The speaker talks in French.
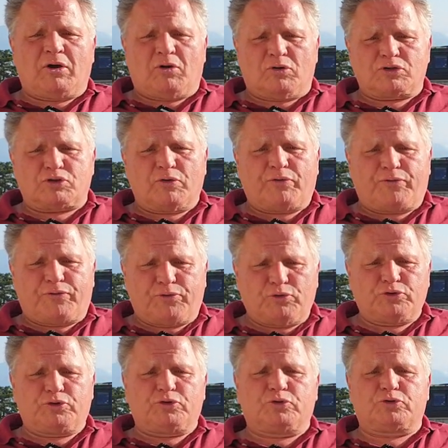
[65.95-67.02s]
On se
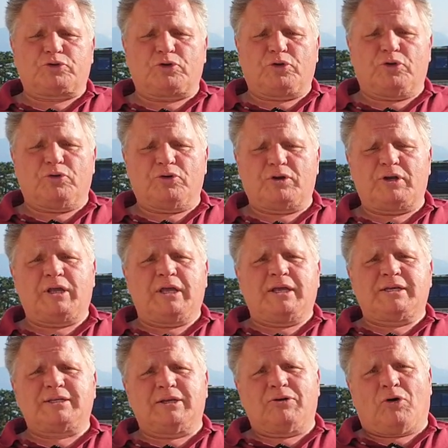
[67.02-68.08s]
fout de notre gueule.
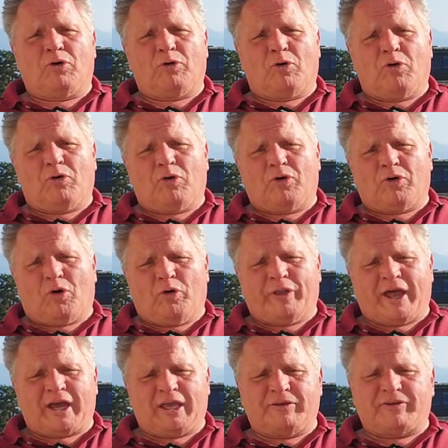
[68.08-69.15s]
On,
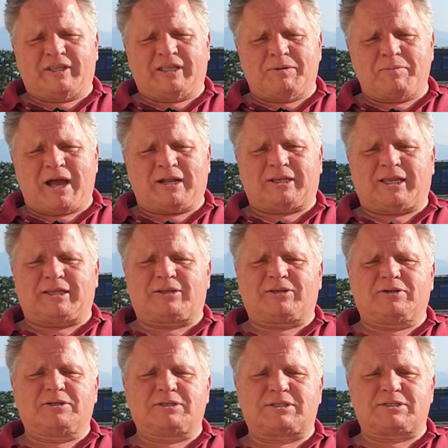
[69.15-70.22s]
arrive à des
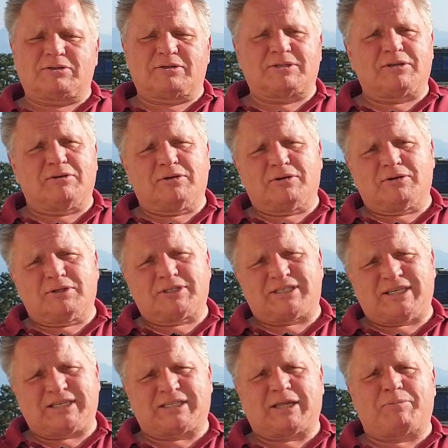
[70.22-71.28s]
maltraitances euh,
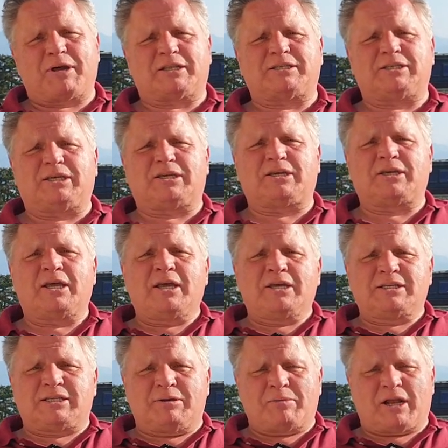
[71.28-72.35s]
systématiques.
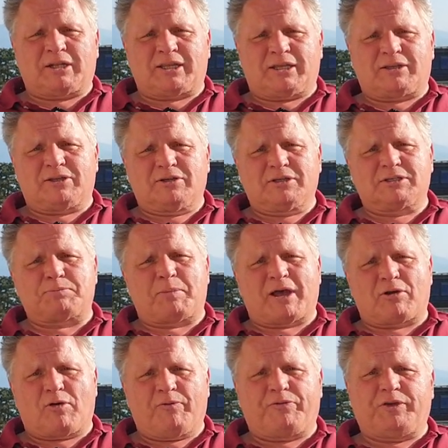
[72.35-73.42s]
Ces maltraitances
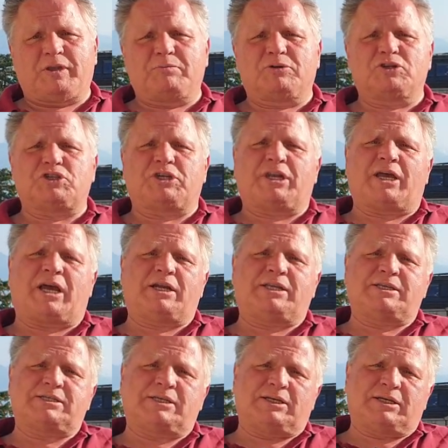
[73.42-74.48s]
par confinement
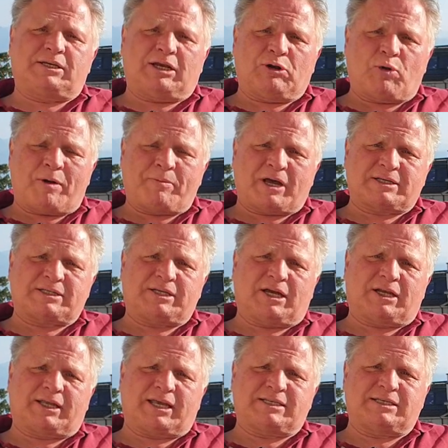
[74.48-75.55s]
généralisé et loi
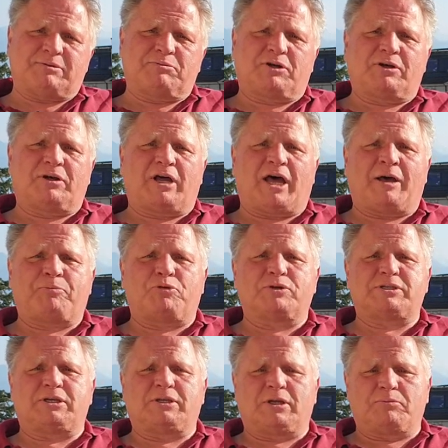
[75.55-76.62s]
martiale quasiment
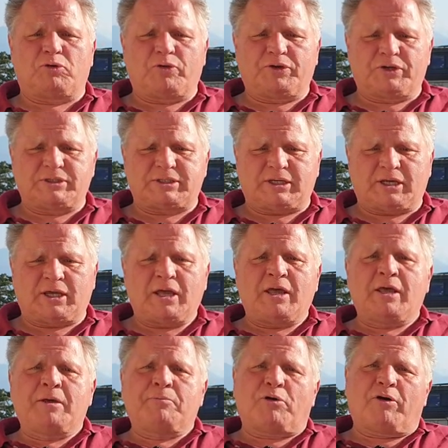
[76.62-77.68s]
imposée dans le monde entier
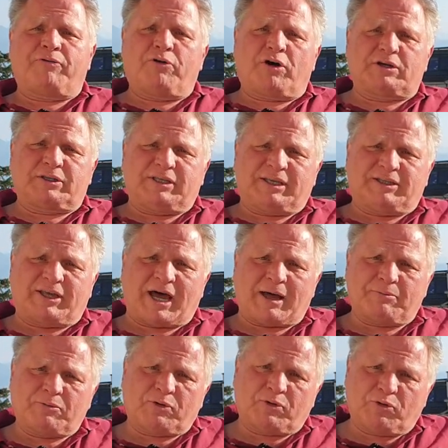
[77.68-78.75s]
provoque des
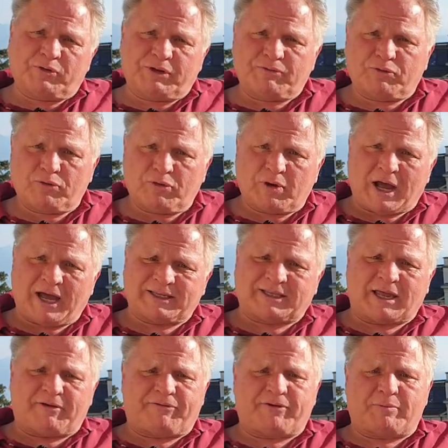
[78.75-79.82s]
drames au niveau
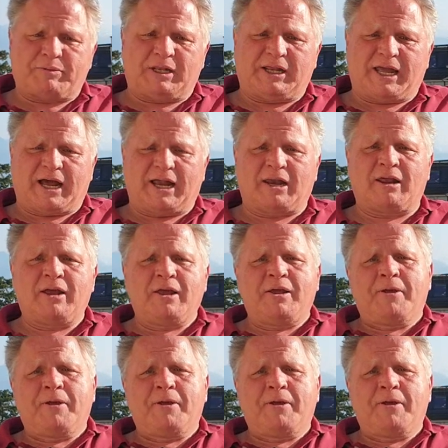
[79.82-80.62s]
intrafamilial.